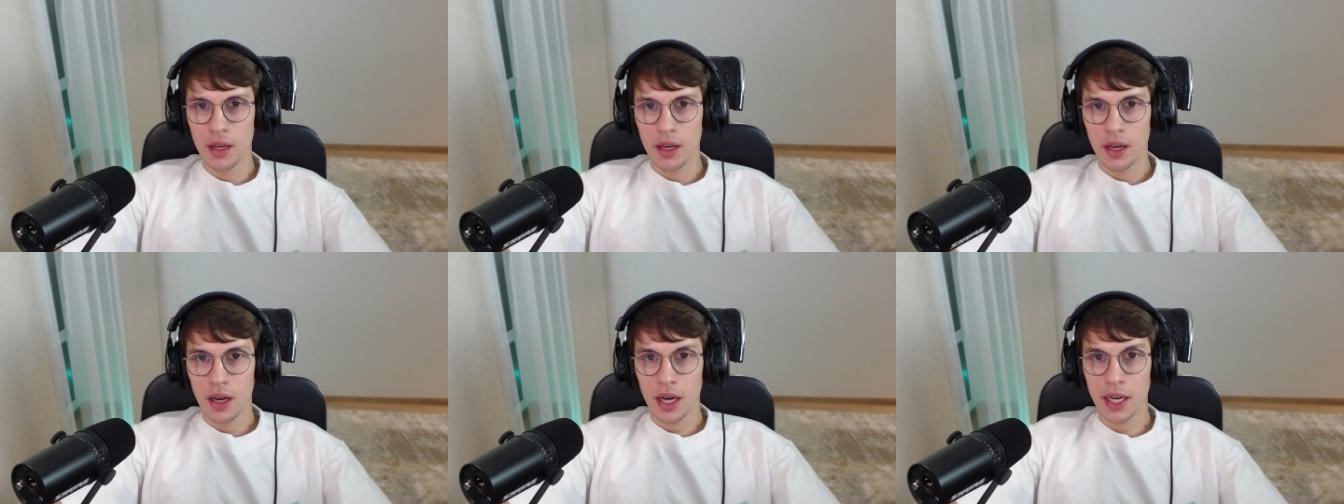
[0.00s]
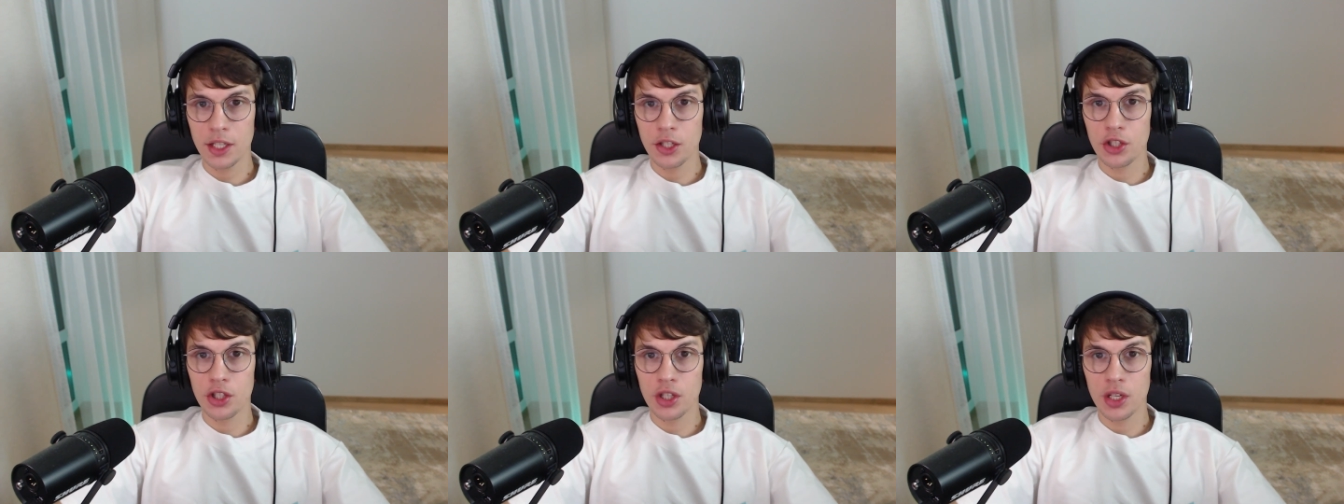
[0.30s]

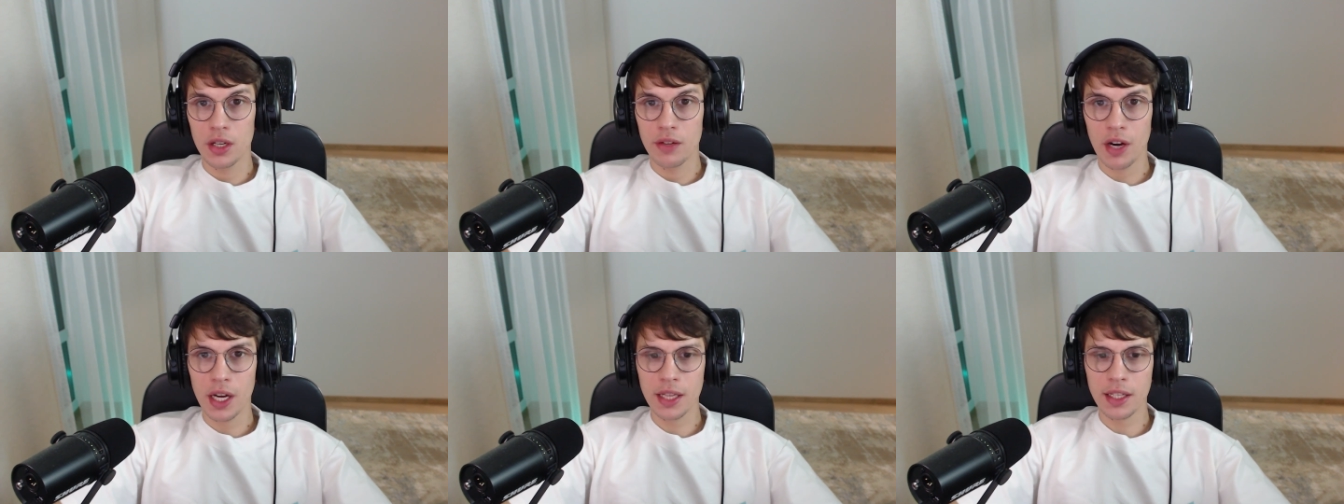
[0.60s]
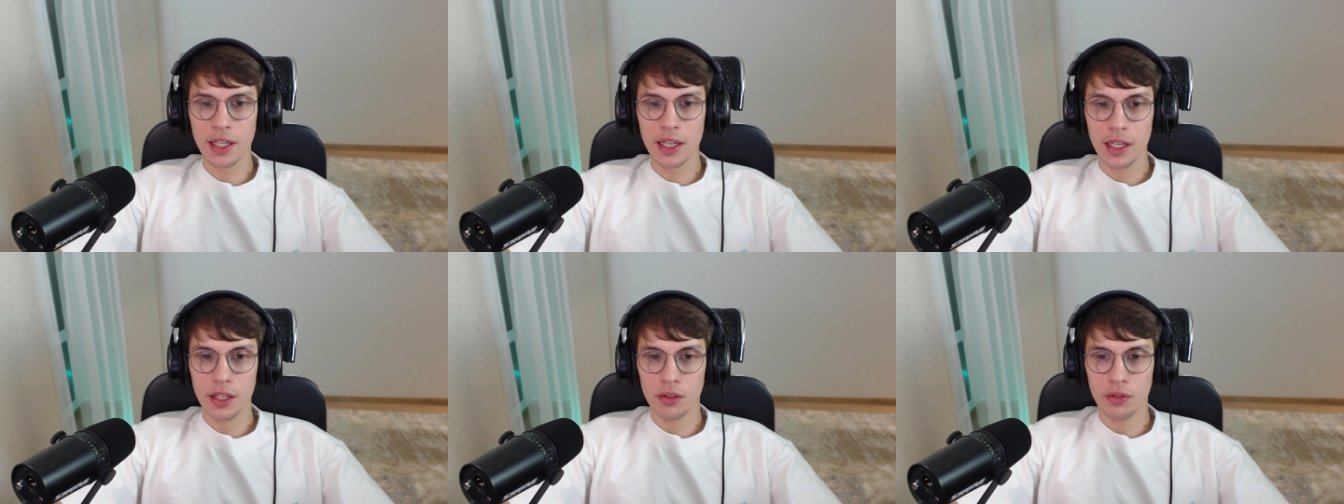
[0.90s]
Они жили в
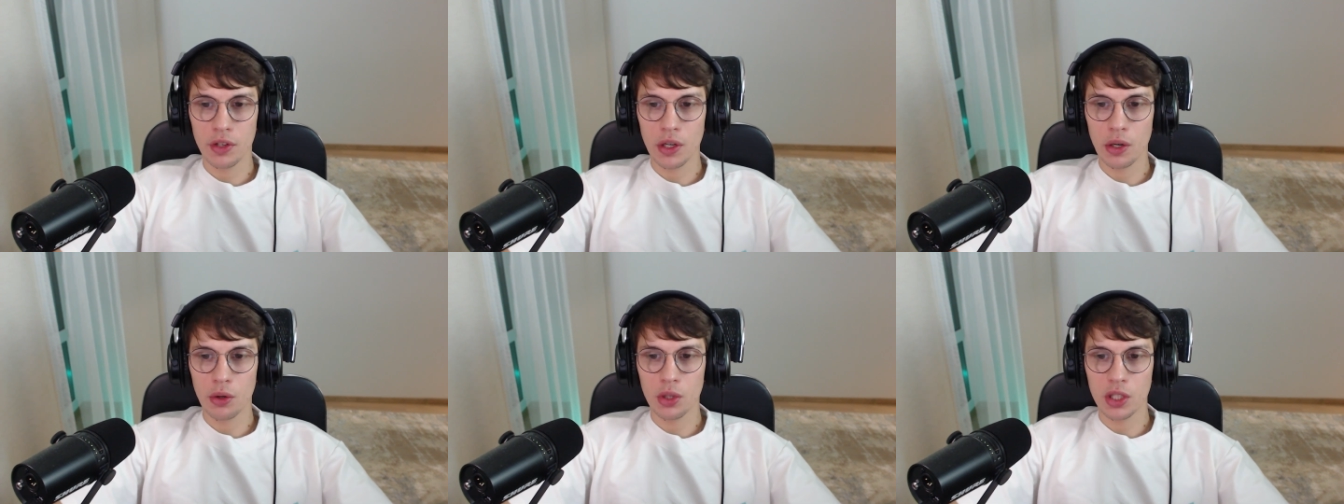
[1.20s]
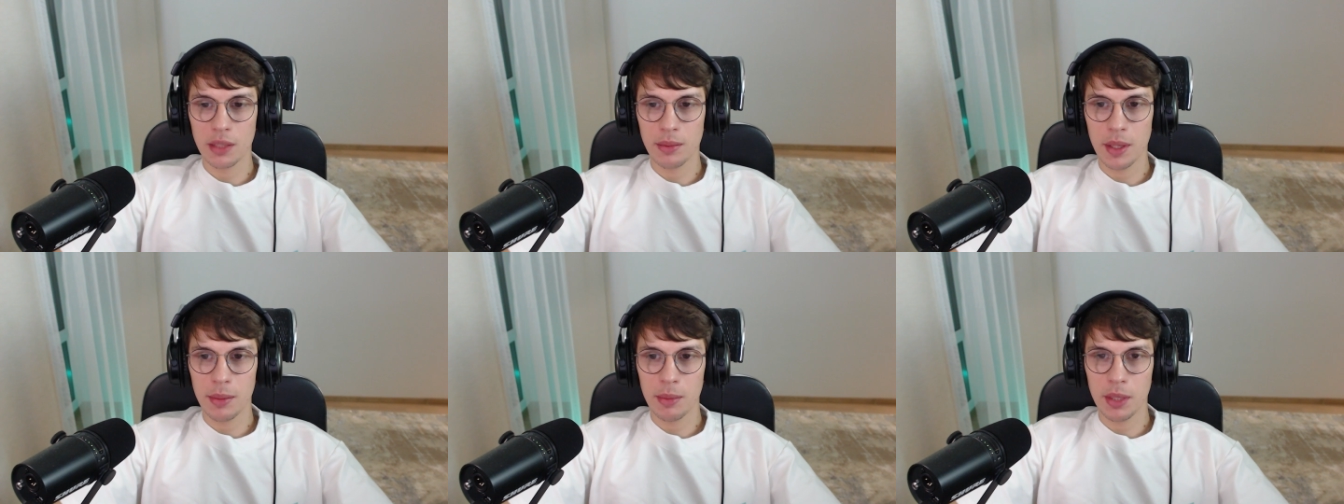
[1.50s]
Англии, но в
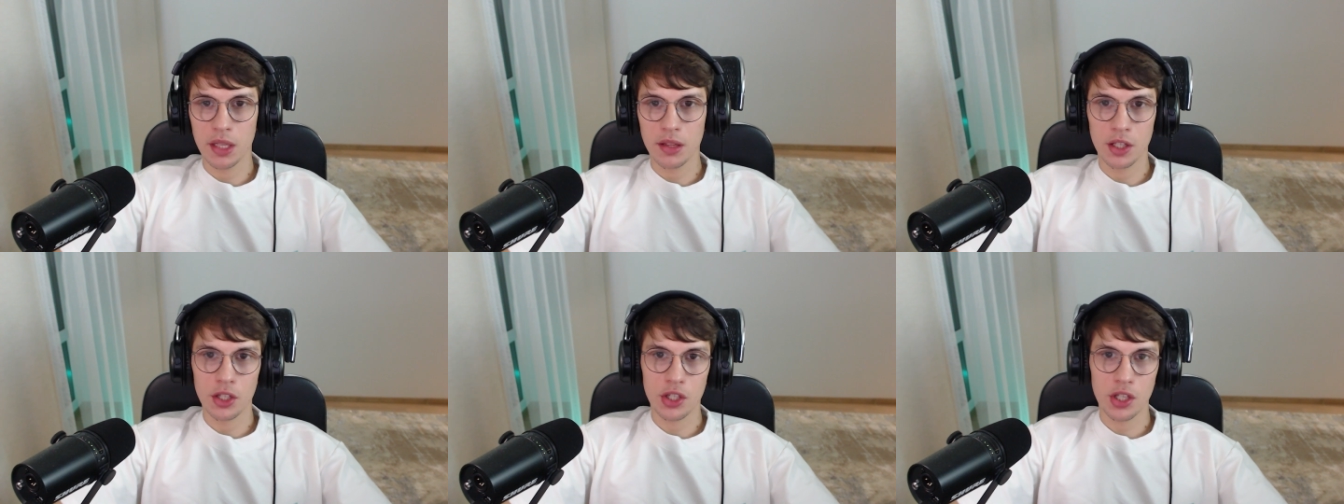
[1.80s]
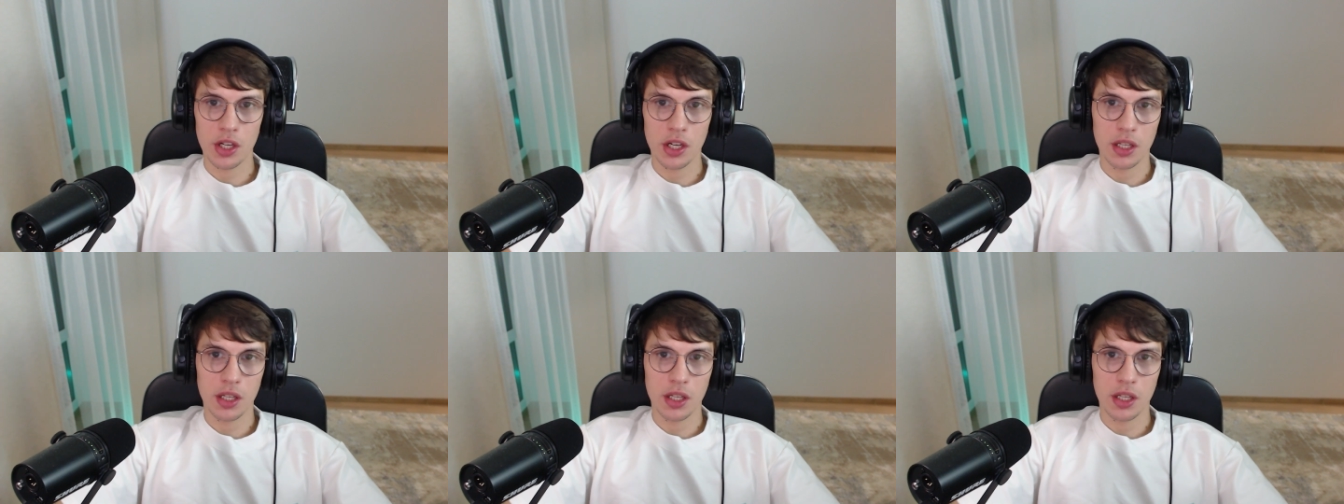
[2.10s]
какой-то момент решают